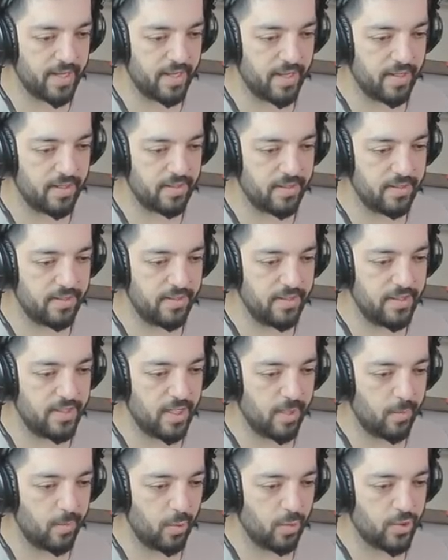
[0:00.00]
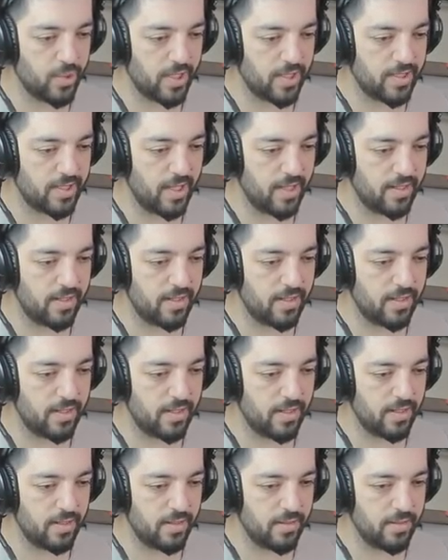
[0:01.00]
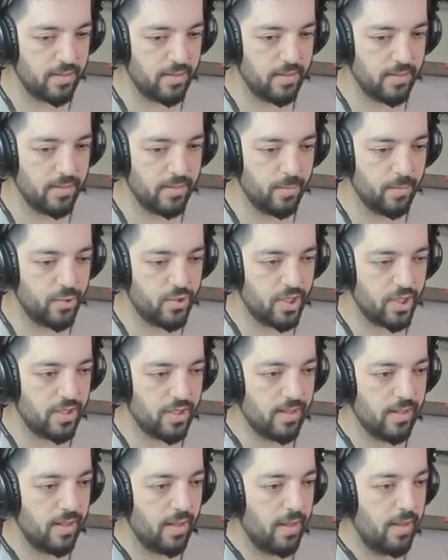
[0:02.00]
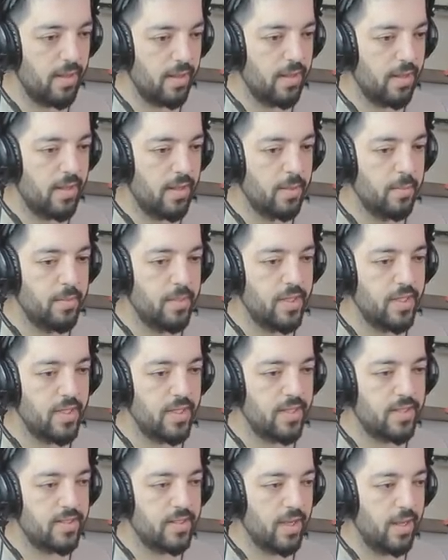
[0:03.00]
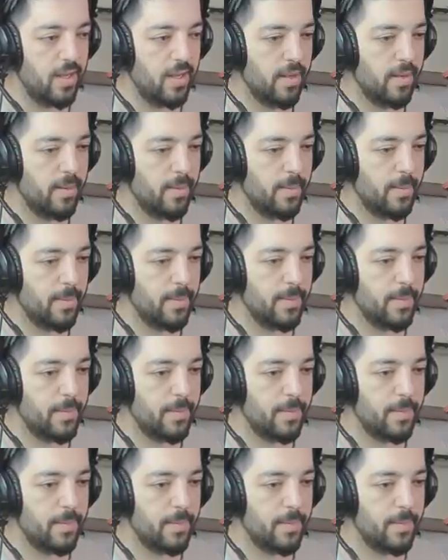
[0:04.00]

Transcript: bana yem olacaklar. Bu şekilde. Biri gitti.